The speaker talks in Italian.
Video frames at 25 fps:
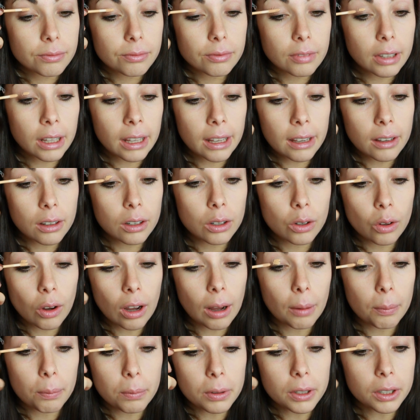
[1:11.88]
e lo
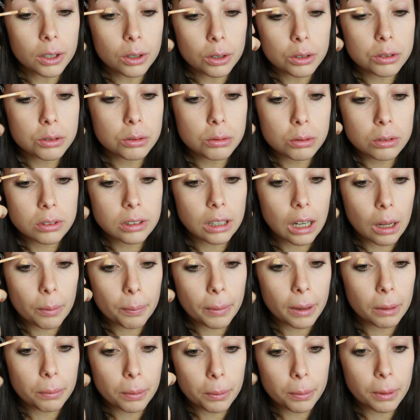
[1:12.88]
applico su tutta la
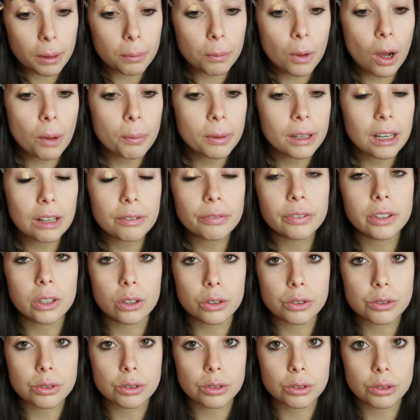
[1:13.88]
palpebra mobile
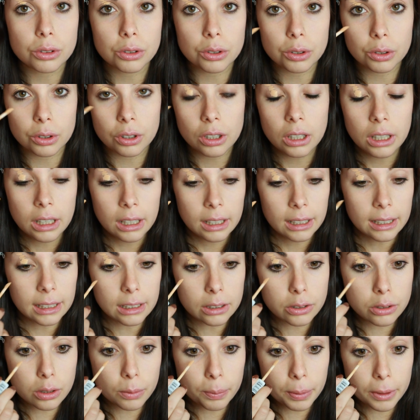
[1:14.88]
fino sotto
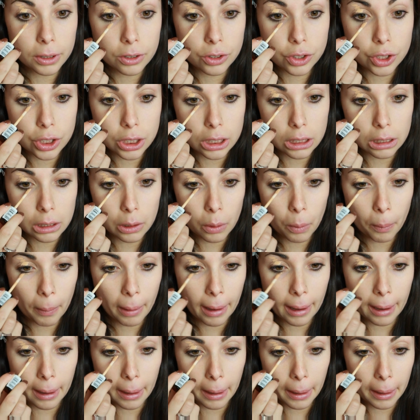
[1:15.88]
il sopracciglio ma
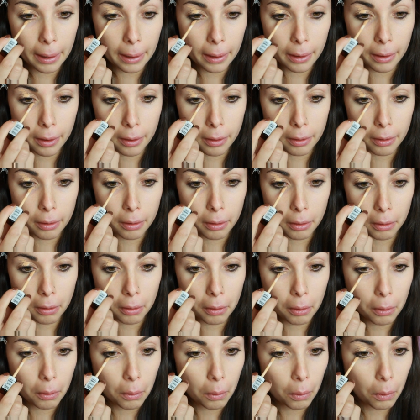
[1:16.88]
anche
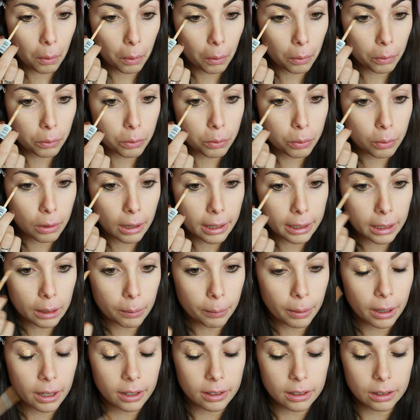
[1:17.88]
sulla
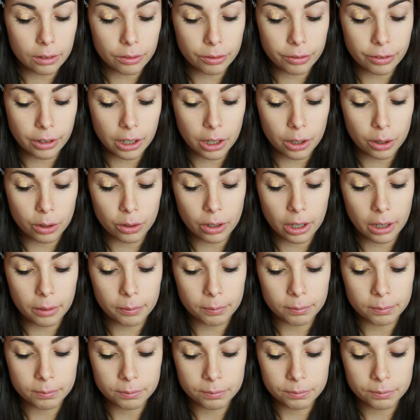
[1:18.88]
rima
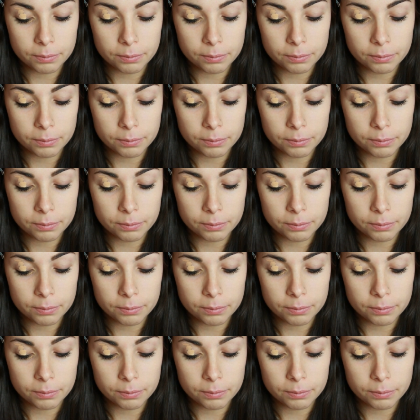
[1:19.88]
inferiore